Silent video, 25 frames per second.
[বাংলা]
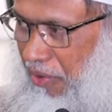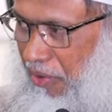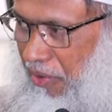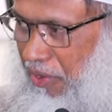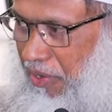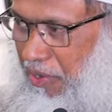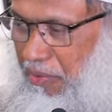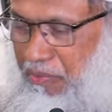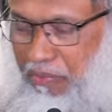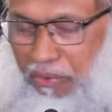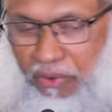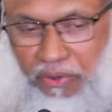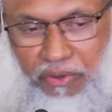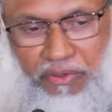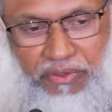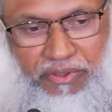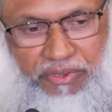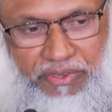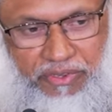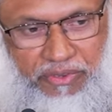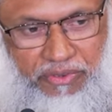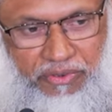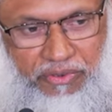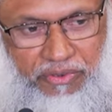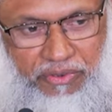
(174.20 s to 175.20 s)
অনেক বড়
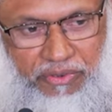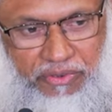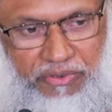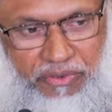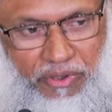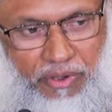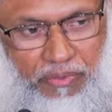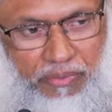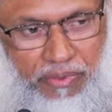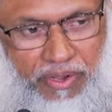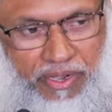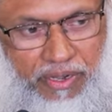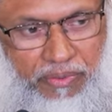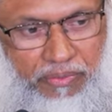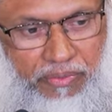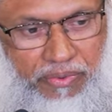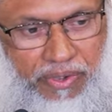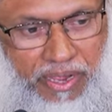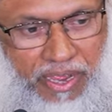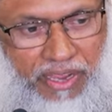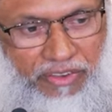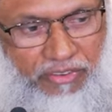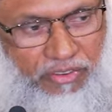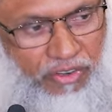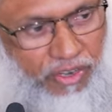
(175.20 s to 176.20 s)
কিছু সম্মানে
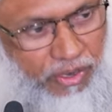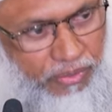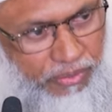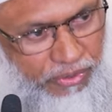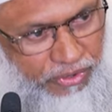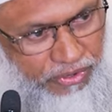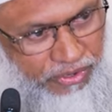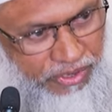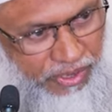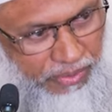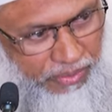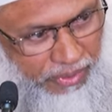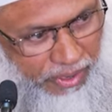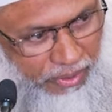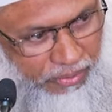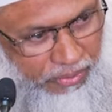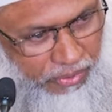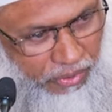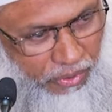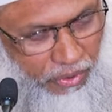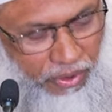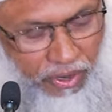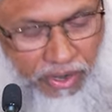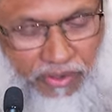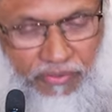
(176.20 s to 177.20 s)
আসনে বসতে পারবো
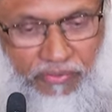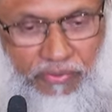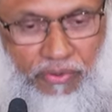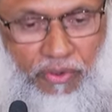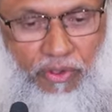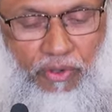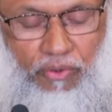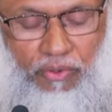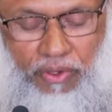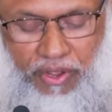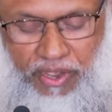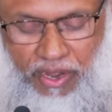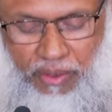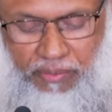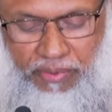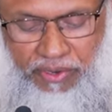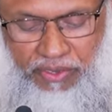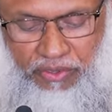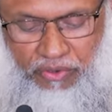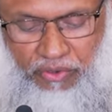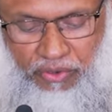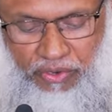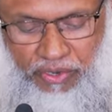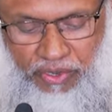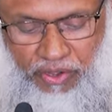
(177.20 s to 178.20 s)
অনেক ফলোয়ার আমার
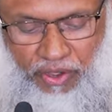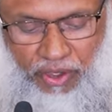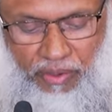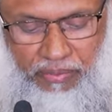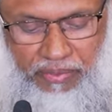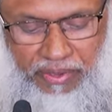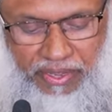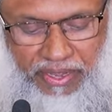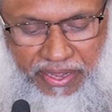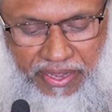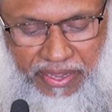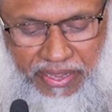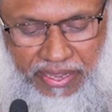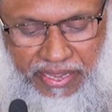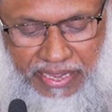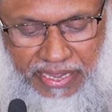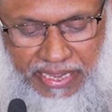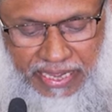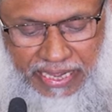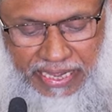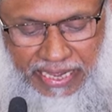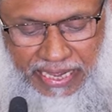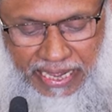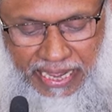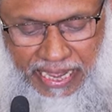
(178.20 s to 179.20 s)
তৈরি হবে
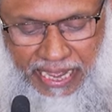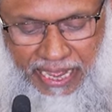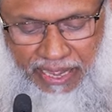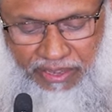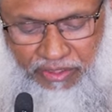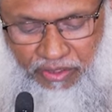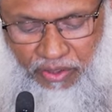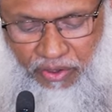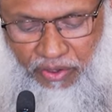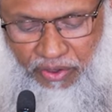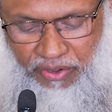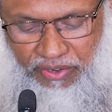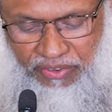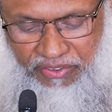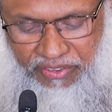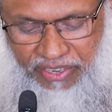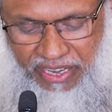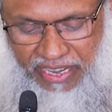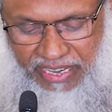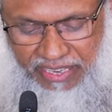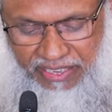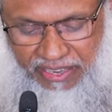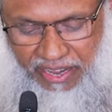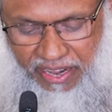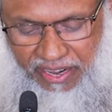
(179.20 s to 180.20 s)
তখন সে
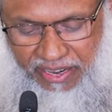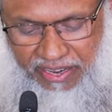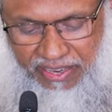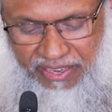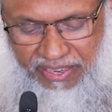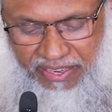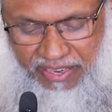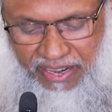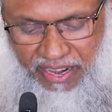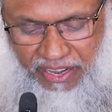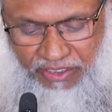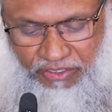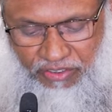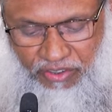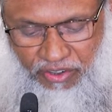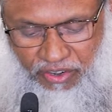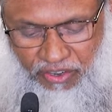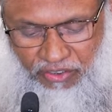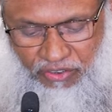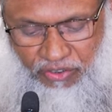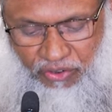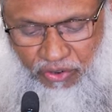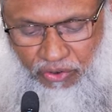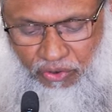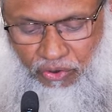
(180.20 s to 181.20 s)
এই টার্গেটে কাজ
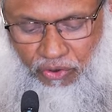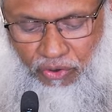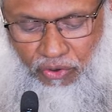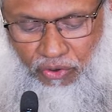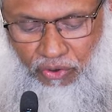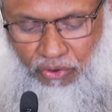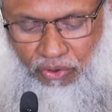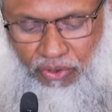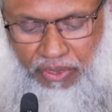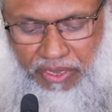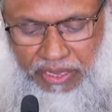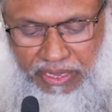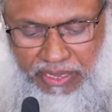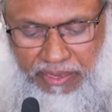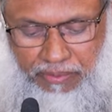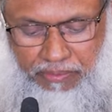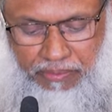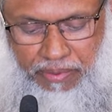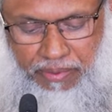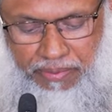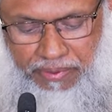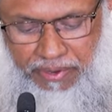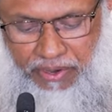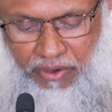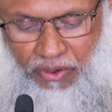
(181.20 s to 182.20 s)
করা শুরু করলো
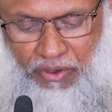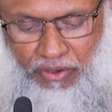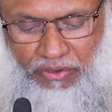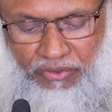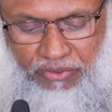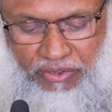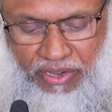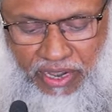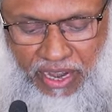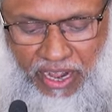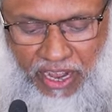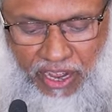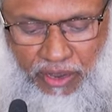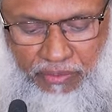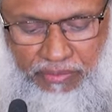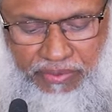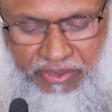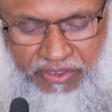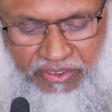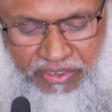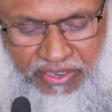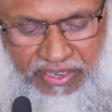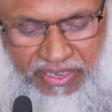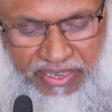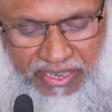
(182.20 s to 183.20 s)
বিভিন্ন অঞ্চলে আরব
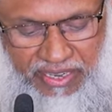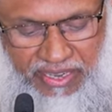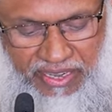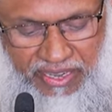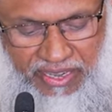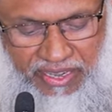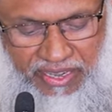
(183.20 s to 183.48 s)
দেশে গিয়ে